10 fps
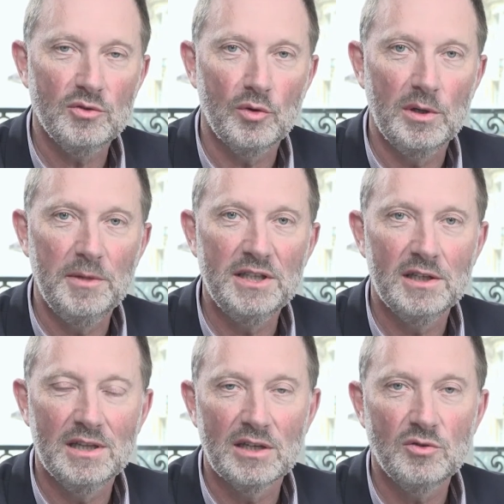sur les
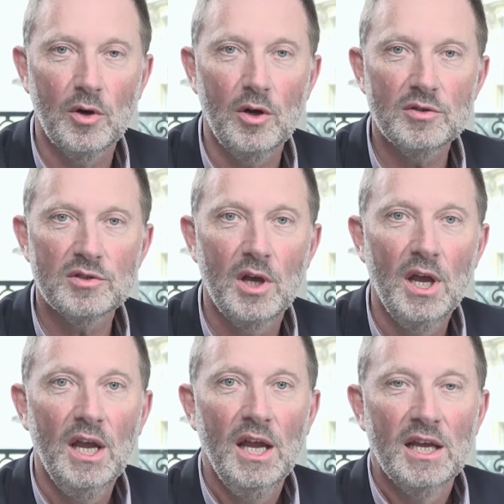métiers de l'assurance,
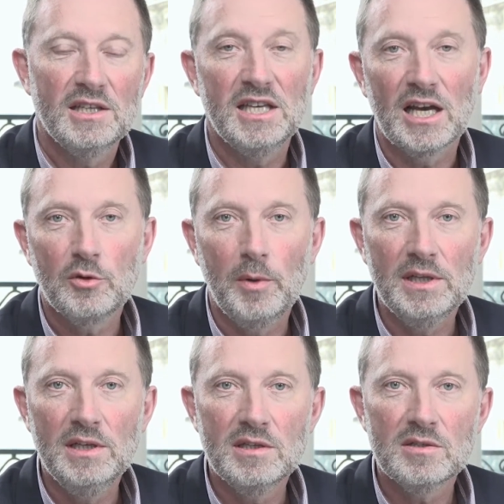qui
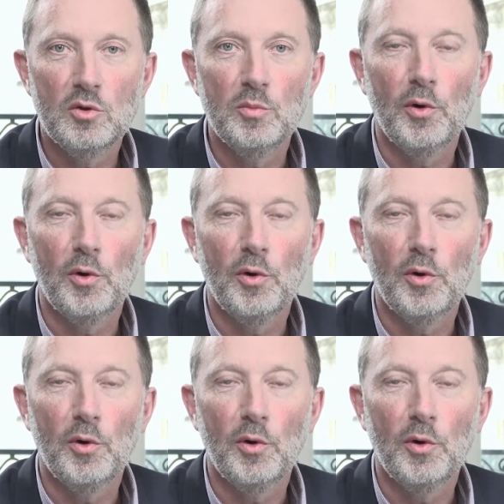actualise le